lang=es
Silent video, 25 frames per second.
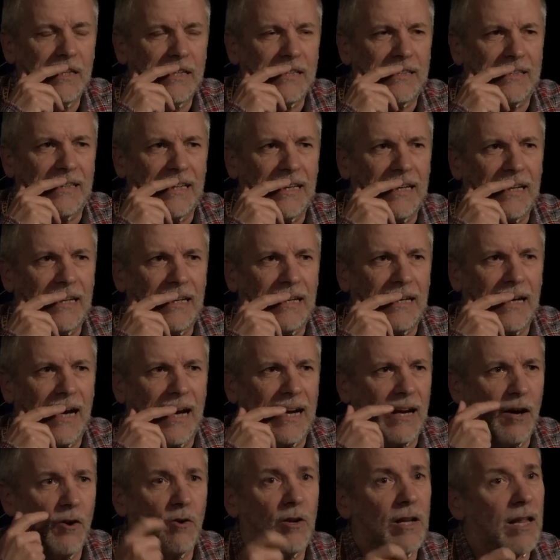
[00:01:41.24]
se, a
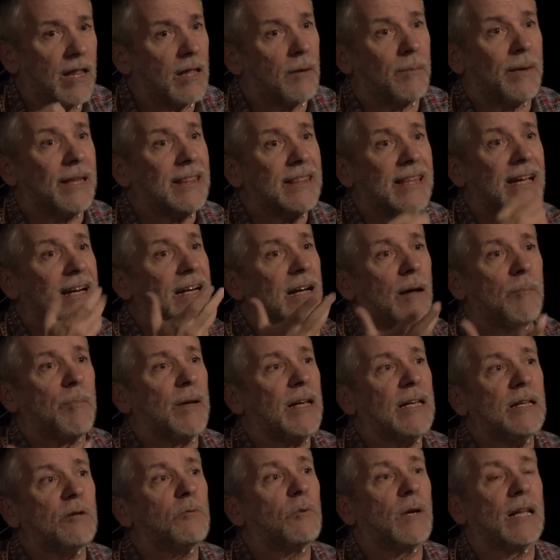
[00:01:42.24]
la hora de vender la
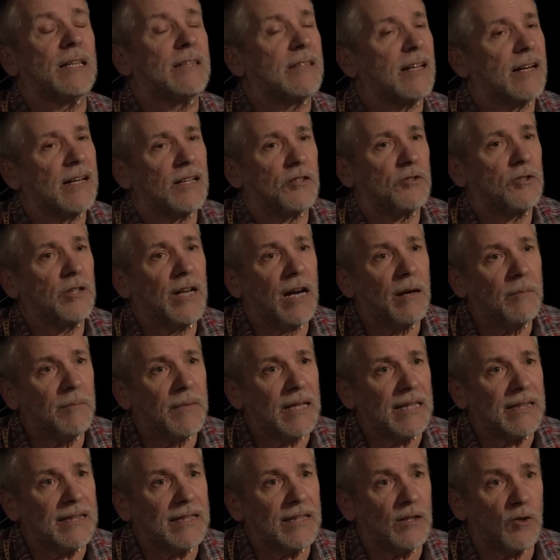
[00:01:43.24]
película
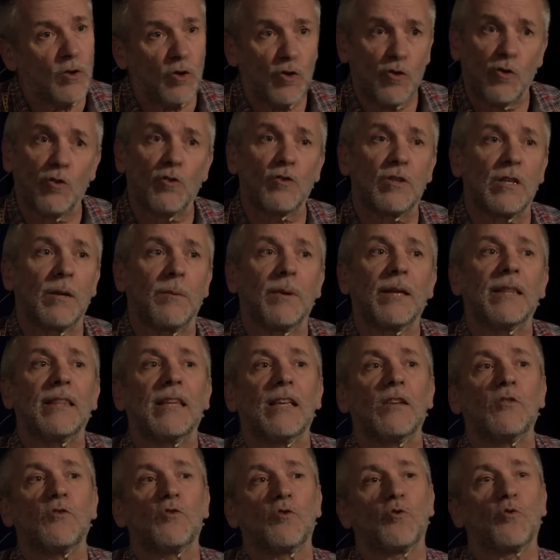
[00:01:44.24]
internacionalmente no solo se
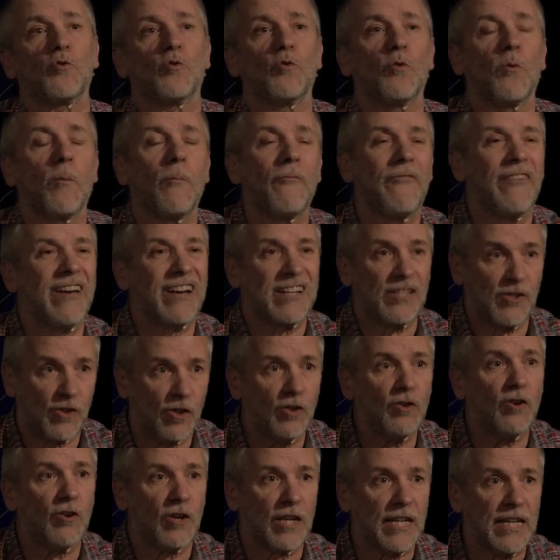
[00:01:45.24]
vende en su
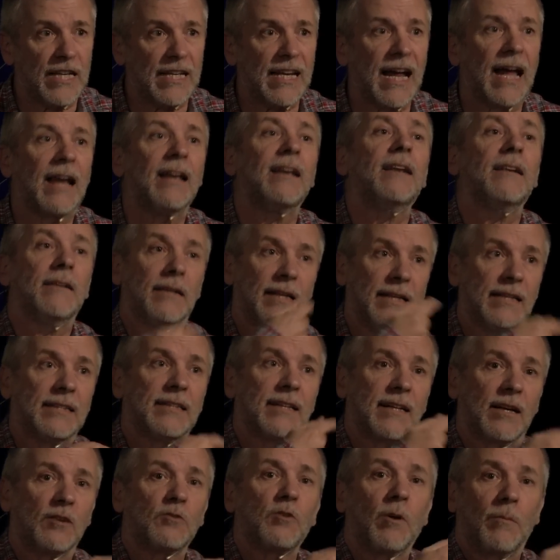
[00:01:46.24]
versión original, en
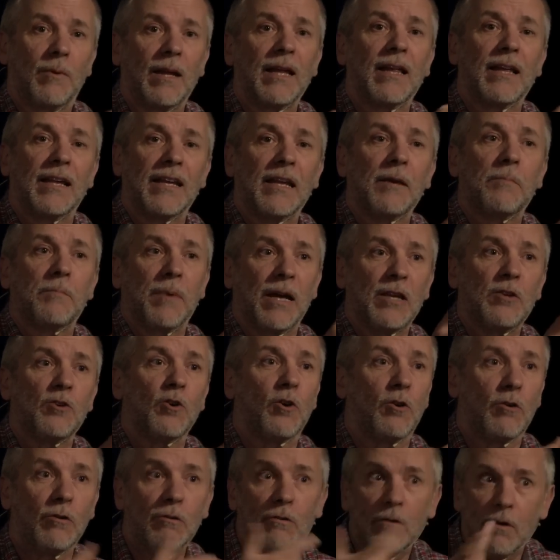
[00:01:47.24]
este caso hablada en
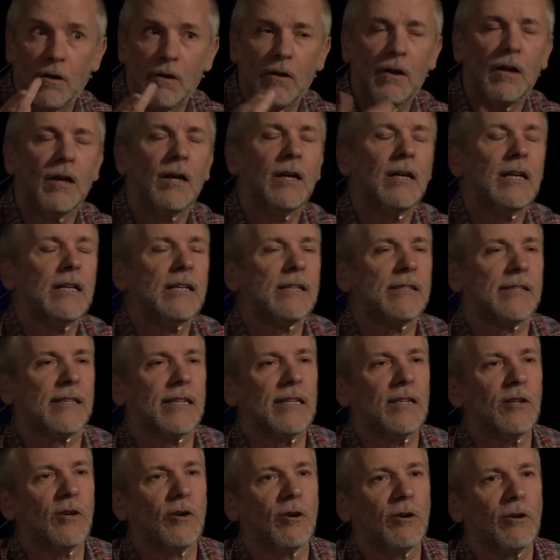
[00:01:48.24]
español,
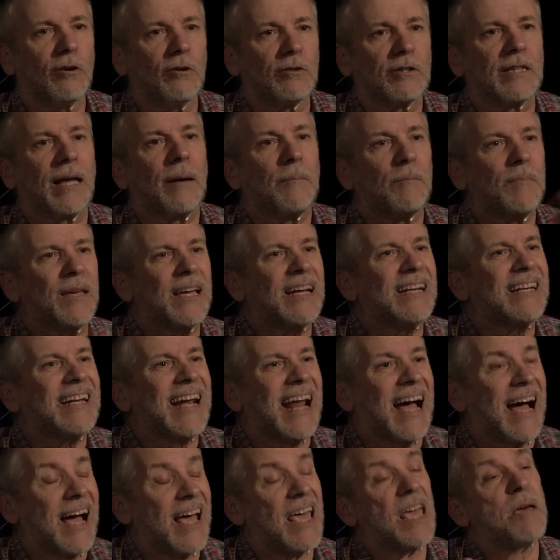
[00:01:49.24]
sino también
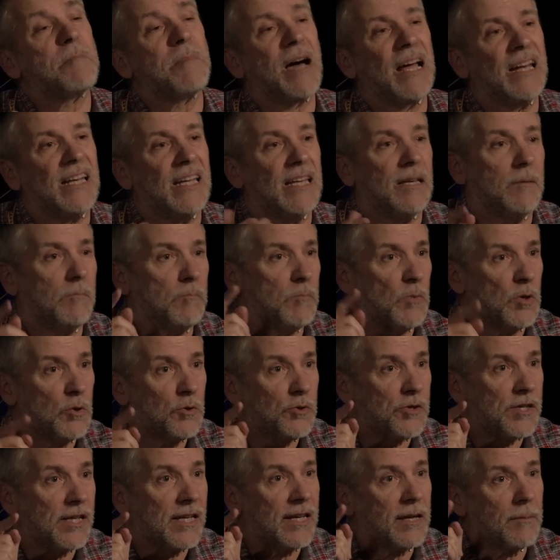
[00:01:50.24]
la M&E,
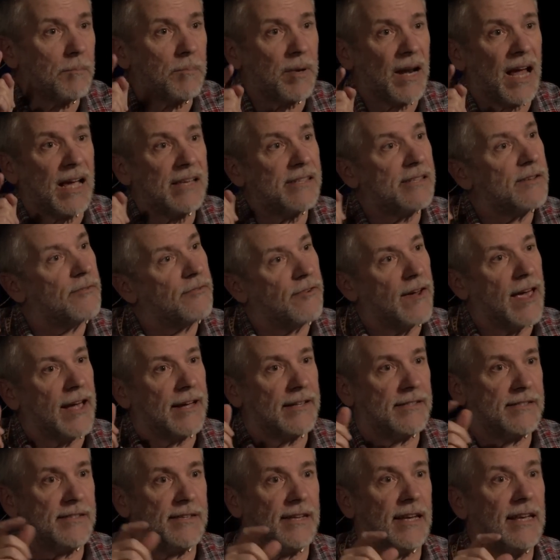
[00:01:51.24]
Music Plus
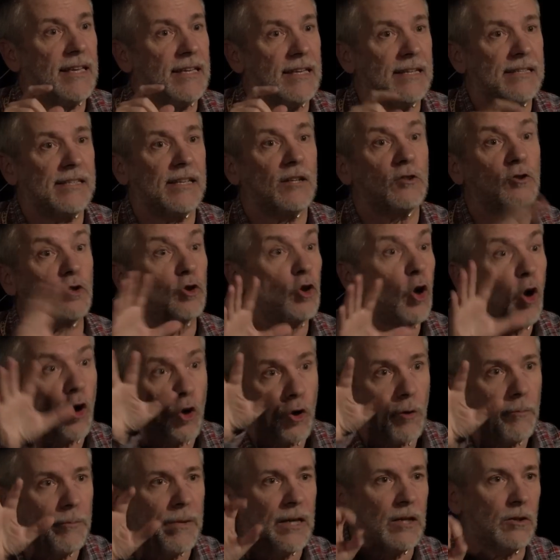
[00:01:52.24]
Effects, es decir,
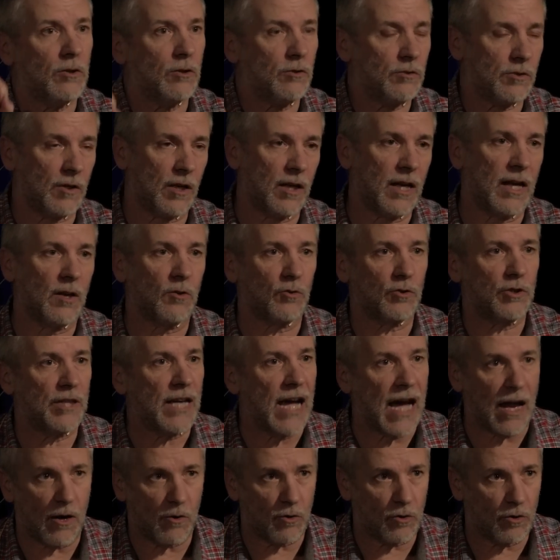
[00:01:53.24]
todo menos los
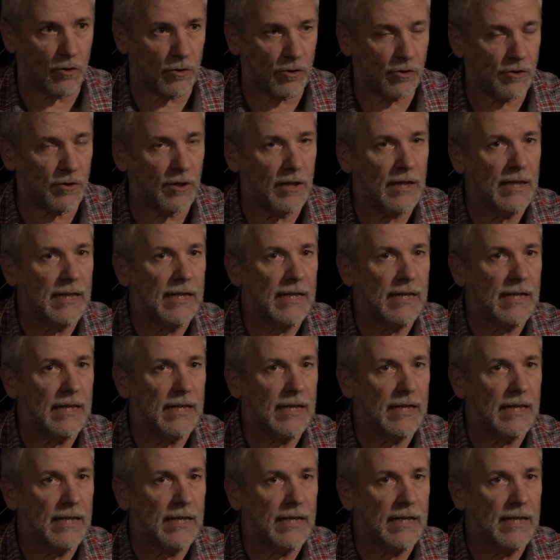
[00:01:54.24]
diálogos.